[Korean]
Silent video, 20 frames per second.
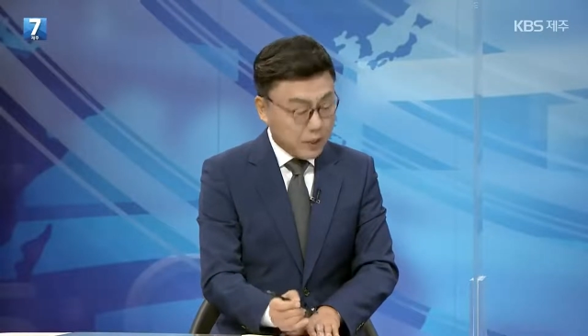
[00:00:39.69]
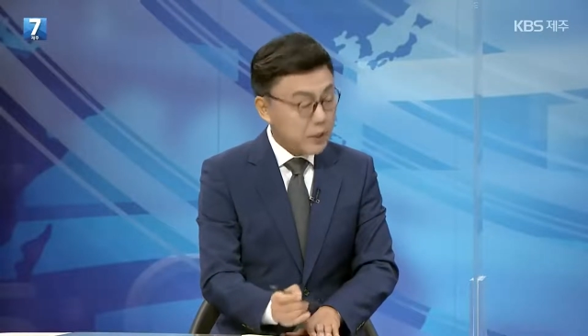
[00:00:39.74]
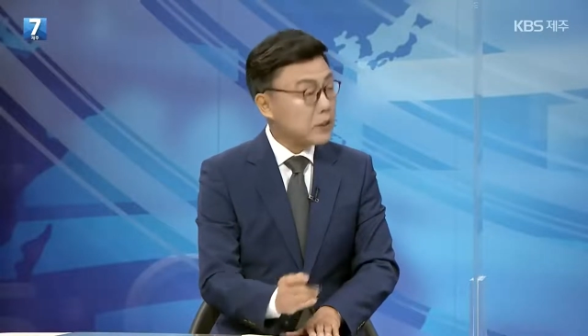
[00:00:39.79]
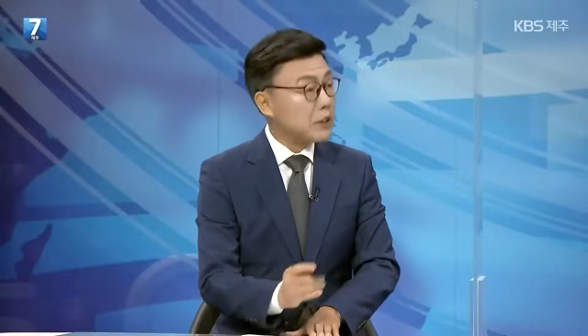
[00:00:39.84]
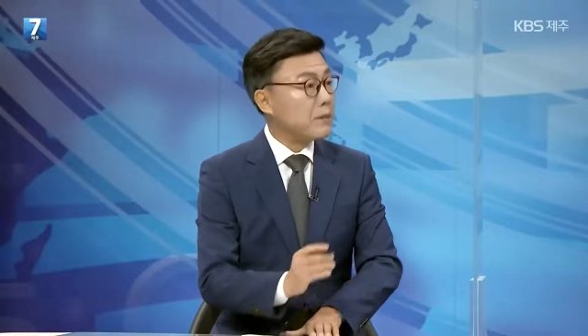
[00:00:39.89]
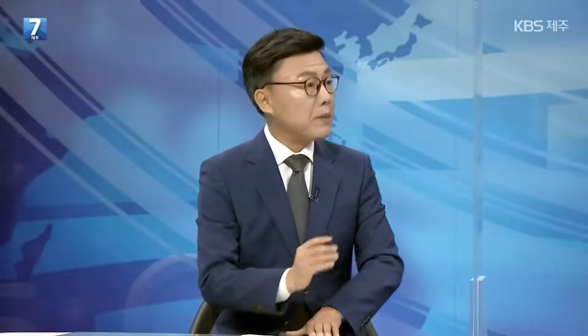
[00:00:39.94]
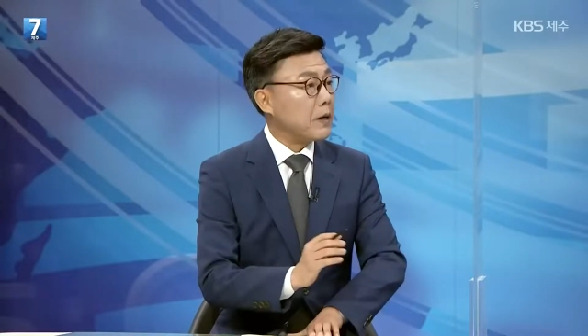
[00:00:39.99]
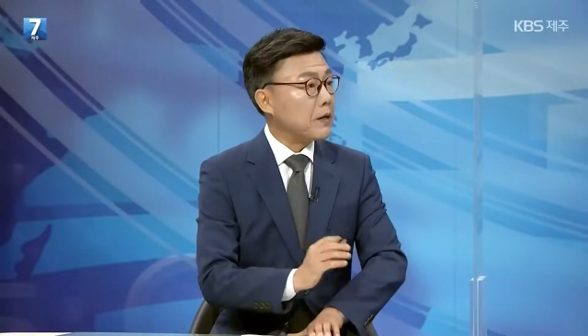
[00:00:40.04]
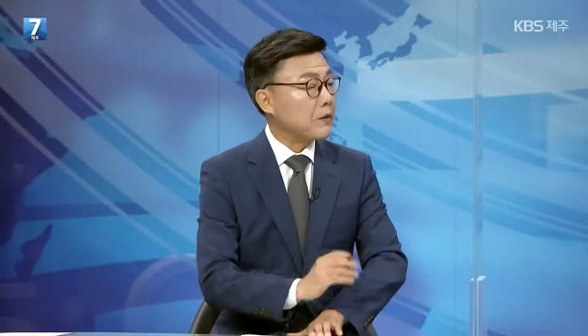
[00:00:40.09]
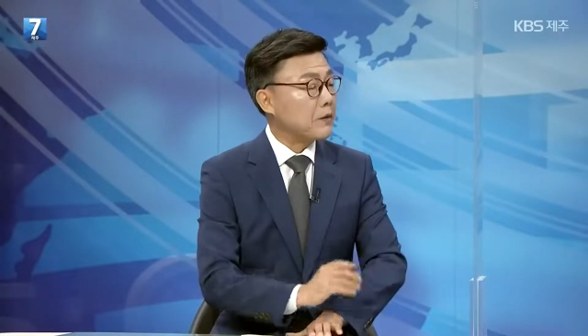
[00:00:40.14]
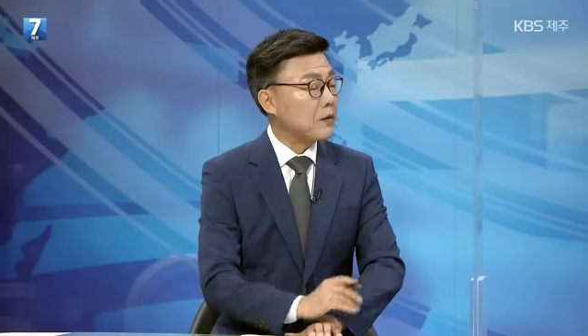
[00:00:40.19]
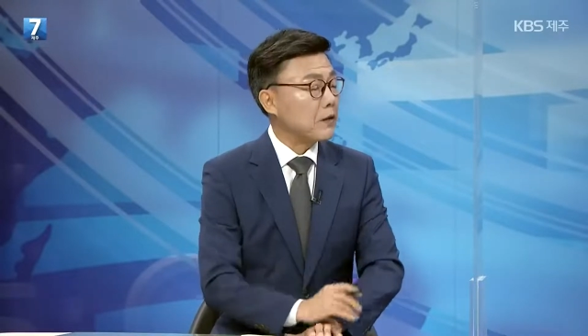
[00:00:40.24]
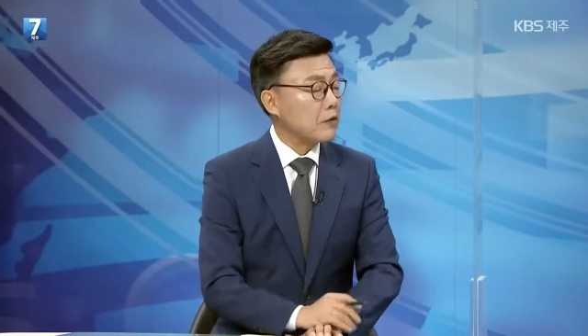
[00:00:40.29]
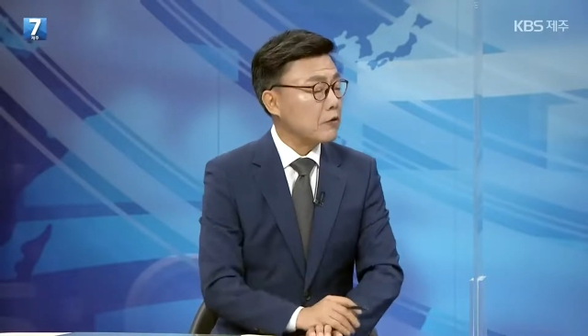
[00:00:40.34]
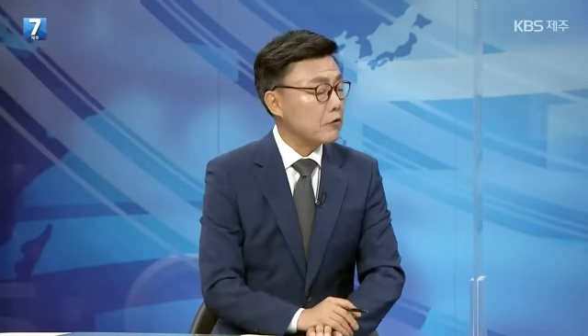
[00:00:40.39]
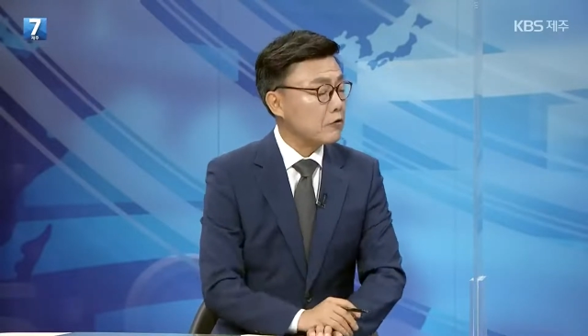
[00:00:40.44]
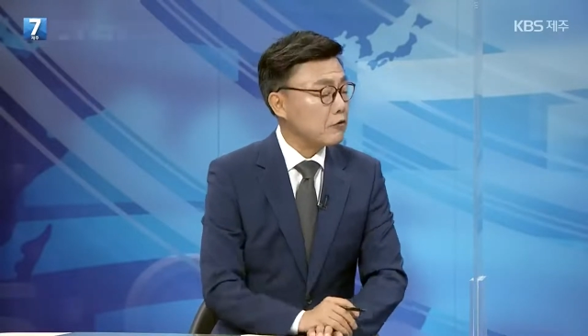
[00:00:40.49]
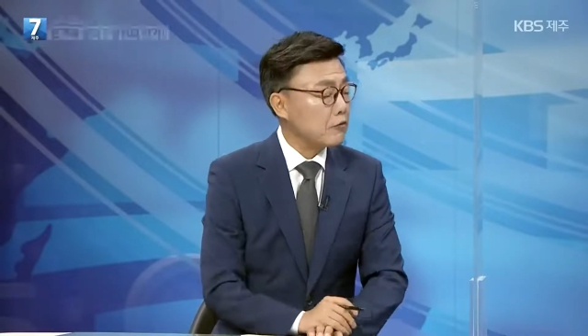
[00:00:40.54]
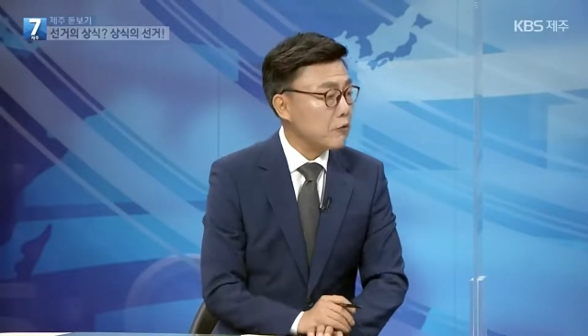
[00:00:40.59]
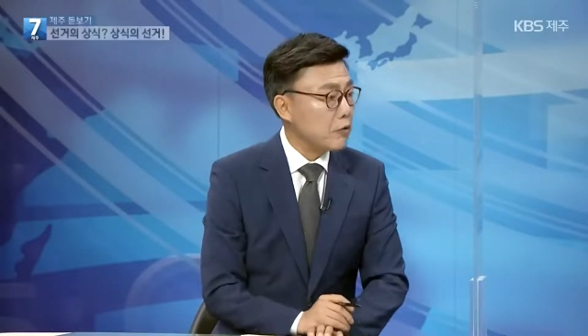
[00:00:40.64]

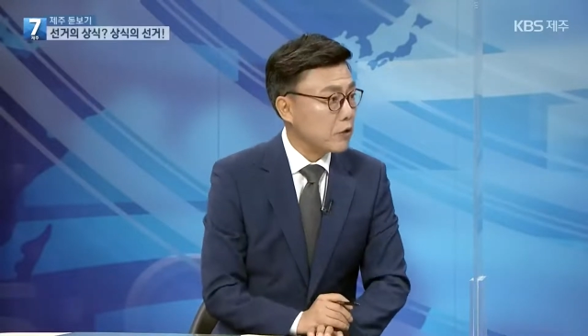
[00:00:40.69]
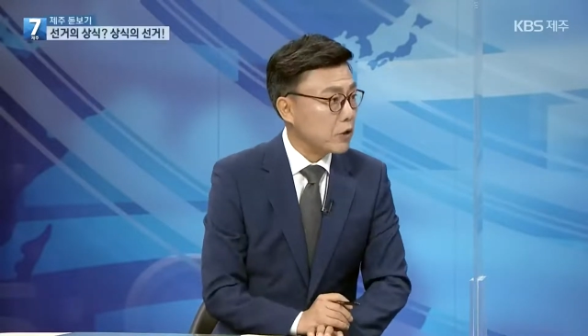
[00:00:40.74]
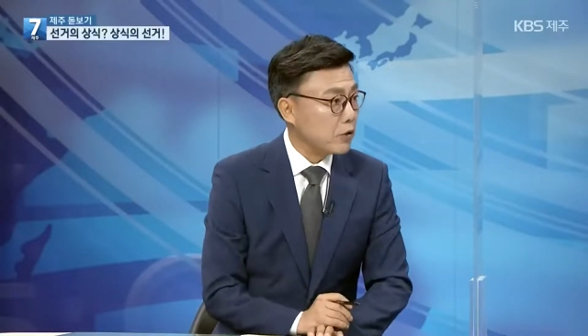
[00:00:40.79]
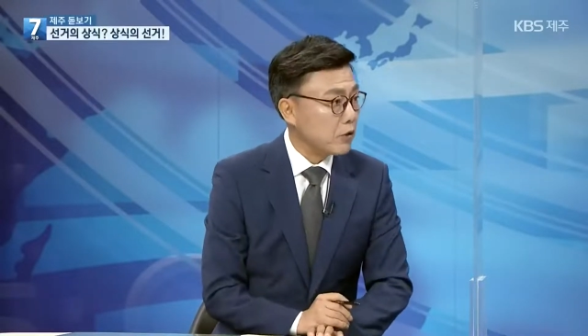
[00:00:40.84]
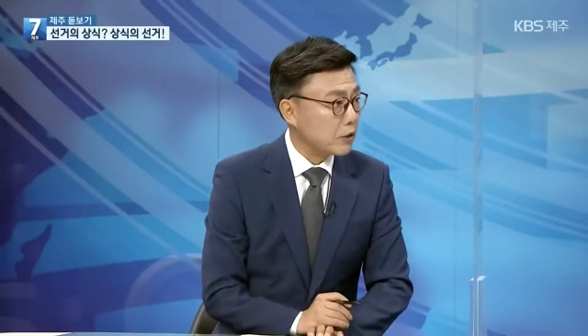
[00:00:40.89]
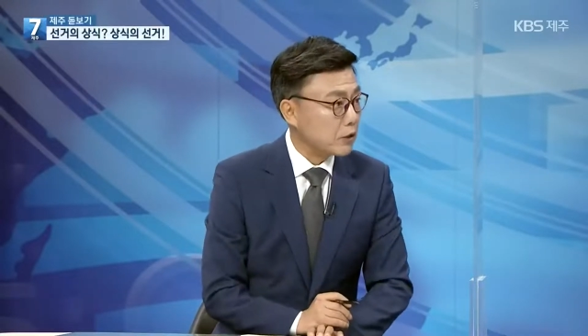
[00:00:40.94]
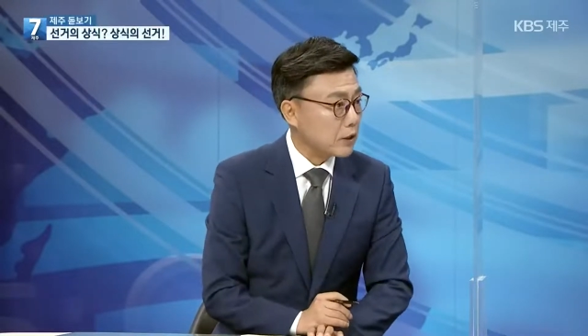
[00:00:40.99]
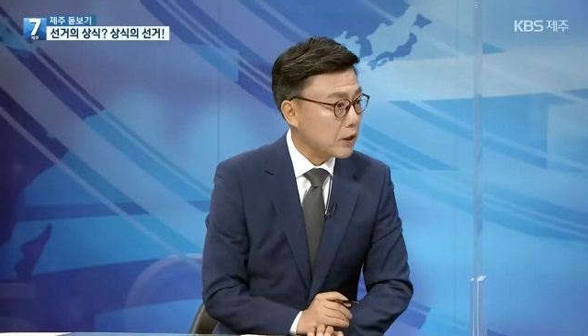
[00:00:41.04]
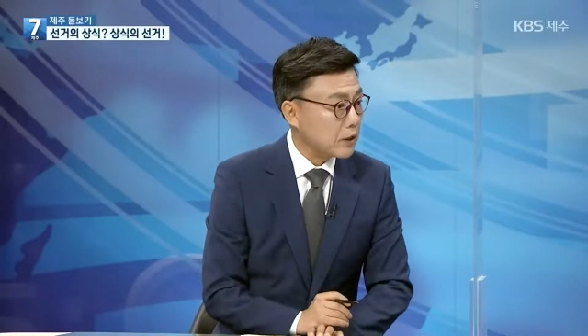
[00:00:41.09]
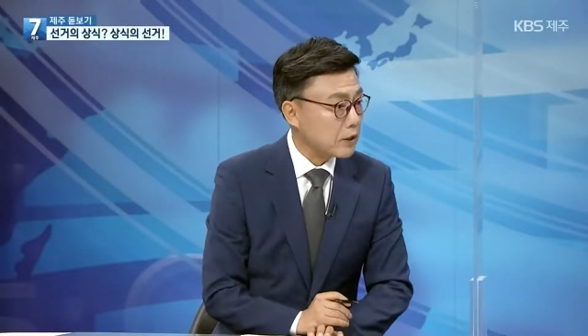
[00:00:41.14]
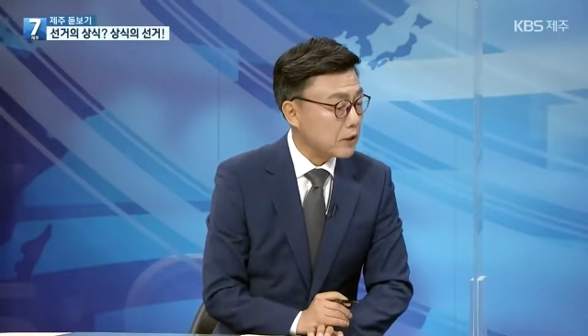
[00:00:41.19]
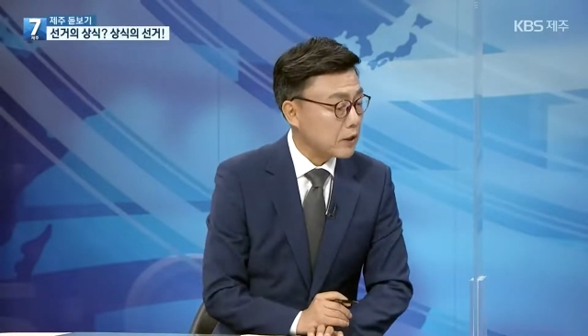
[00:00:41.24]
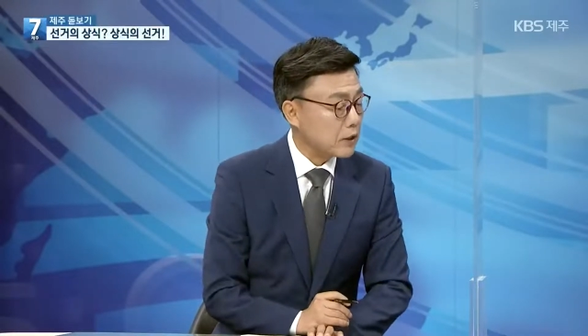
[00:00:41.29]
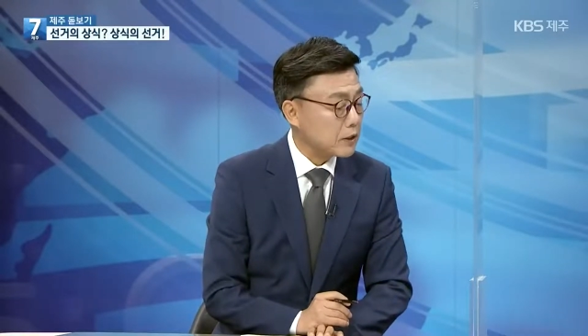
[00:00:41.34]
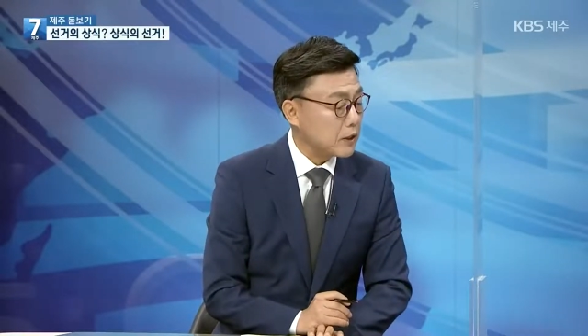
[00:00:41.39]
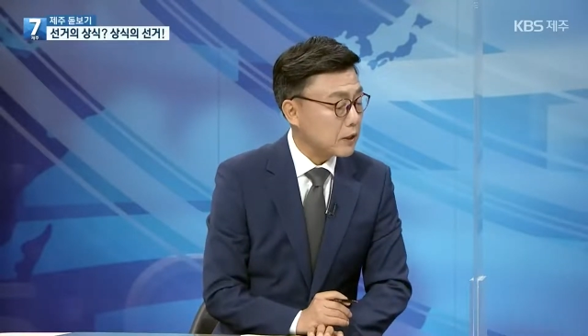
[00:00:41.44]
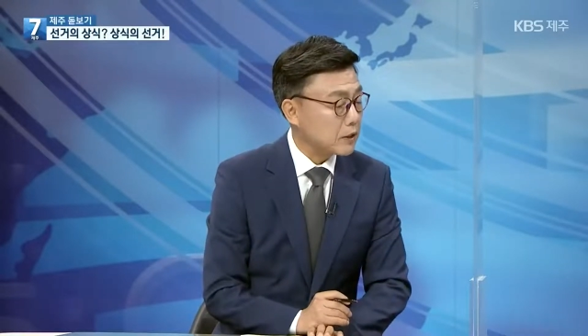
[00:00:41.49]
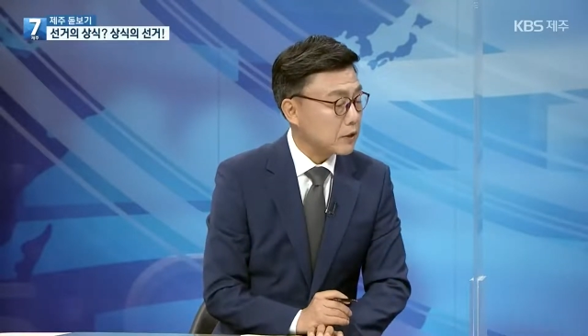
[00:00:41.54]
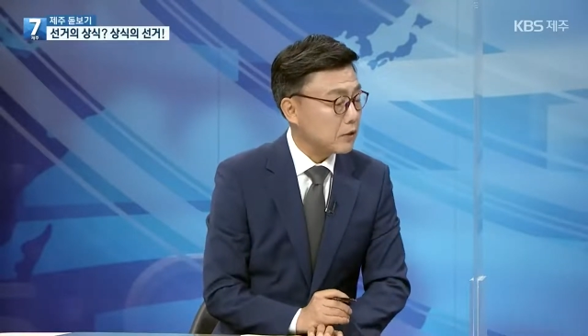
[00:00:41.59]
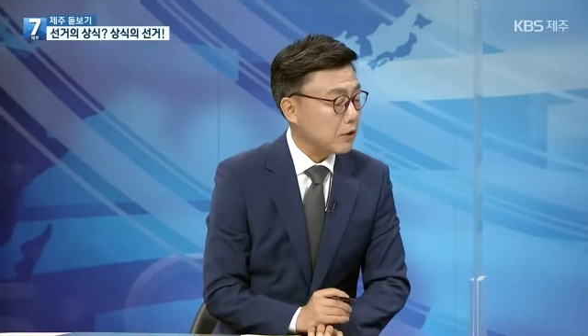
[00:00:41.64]
지방선거에서 후보기 어떻게
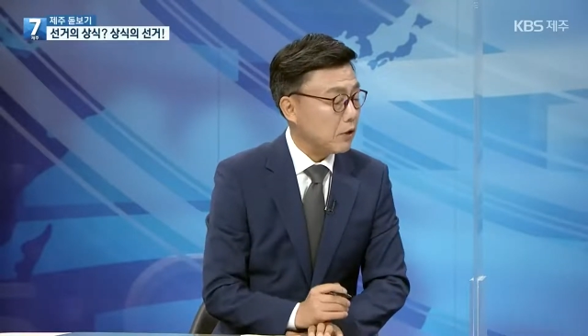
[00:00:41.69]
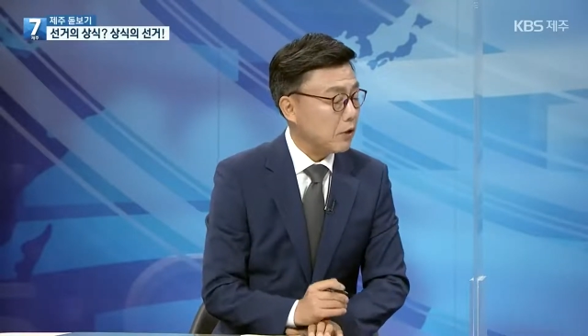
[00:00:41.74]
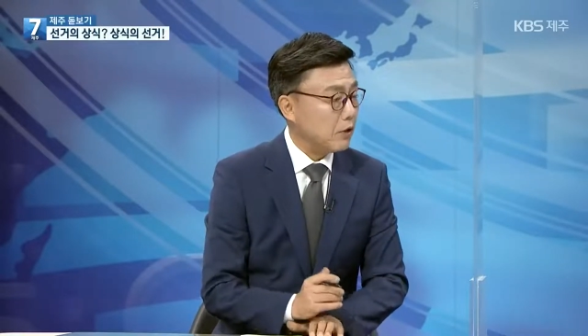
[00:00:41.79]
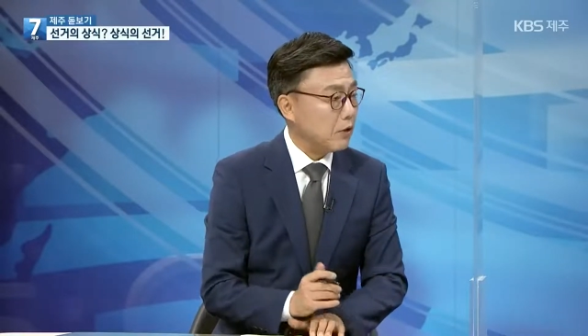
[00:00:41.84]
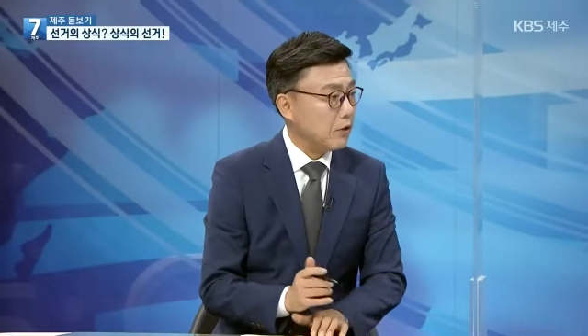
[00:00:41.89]
정하는지 아시죠?